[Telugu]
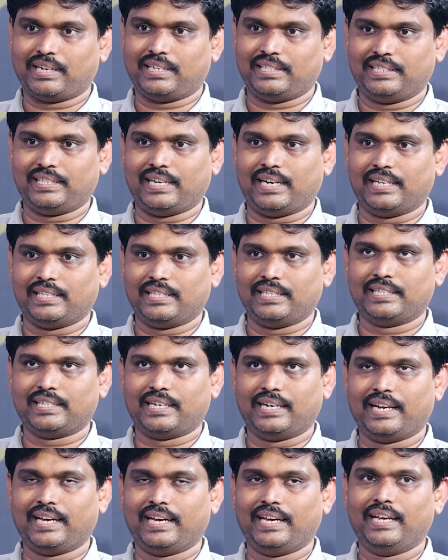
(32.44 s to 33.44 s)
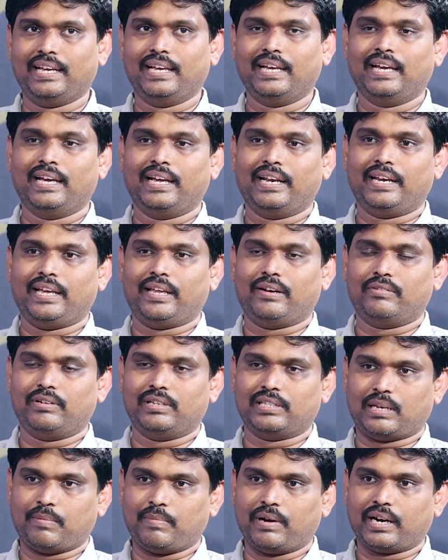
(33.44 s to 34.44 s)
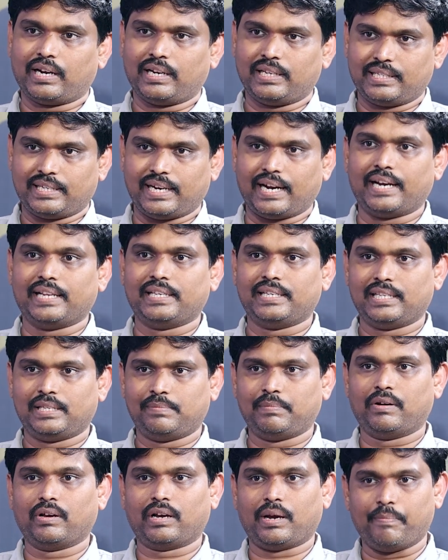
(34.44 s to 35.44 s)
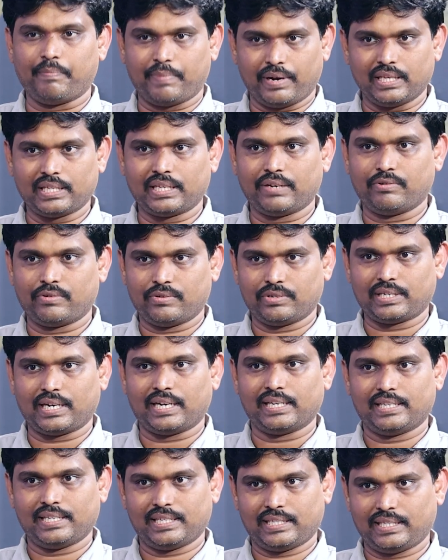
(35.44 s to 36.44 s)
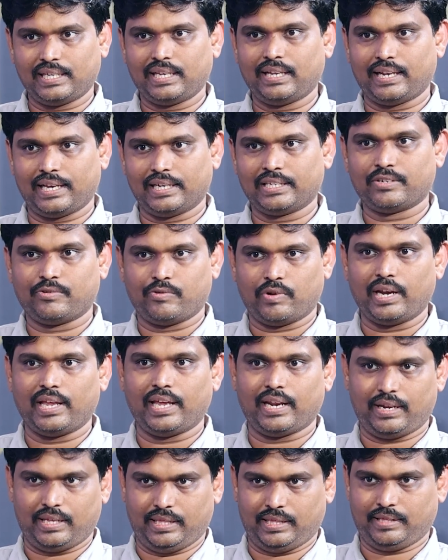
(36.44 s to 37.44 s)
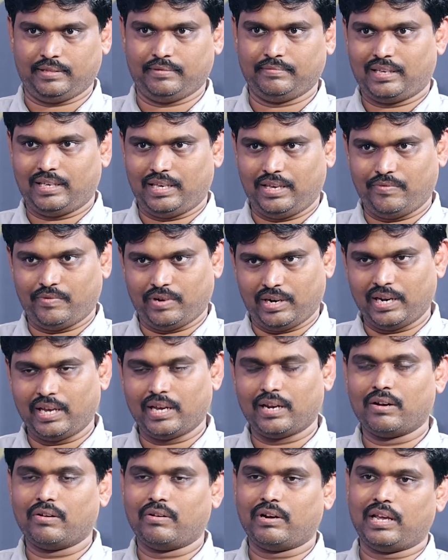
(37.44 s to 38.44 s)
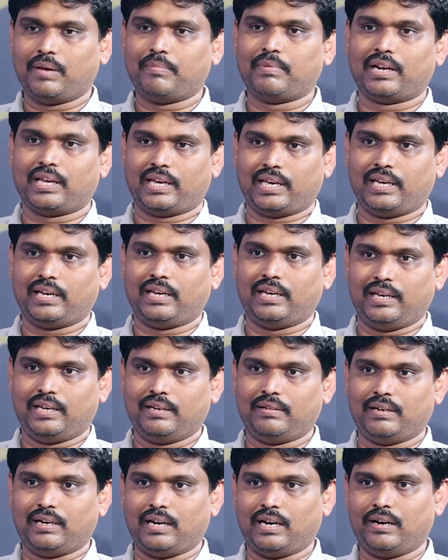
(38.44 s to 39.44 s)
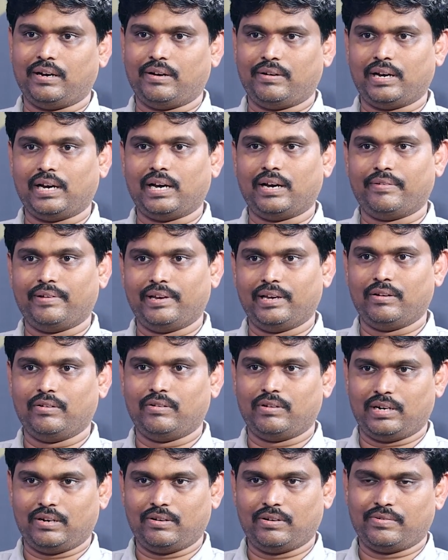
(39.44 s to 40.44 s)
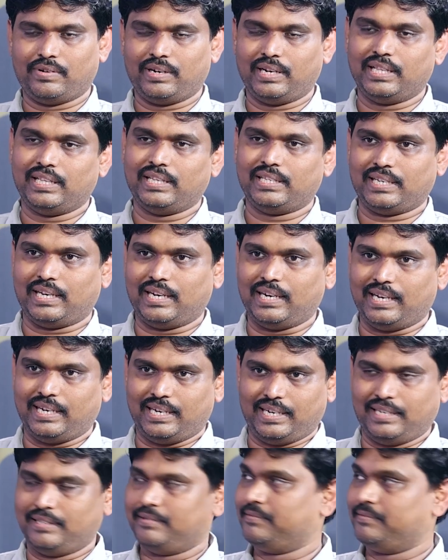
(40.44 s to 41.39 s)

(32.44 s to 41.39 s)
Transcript: మార్కెటింగ్ స్ట్రాటజీస్ అంటే నేను డిజిటల్ మార్కెటింగ్ స్ట్రాటజీస్ మనం కంపెనీస్కి ఇవ్వడం స్టార్ట్ చేసి లాస్ట్ వన్ ఇయర్ అయింది ఈ వన్ ఇయర్లోనే మనకి ఆ రావడం అనేది చాలా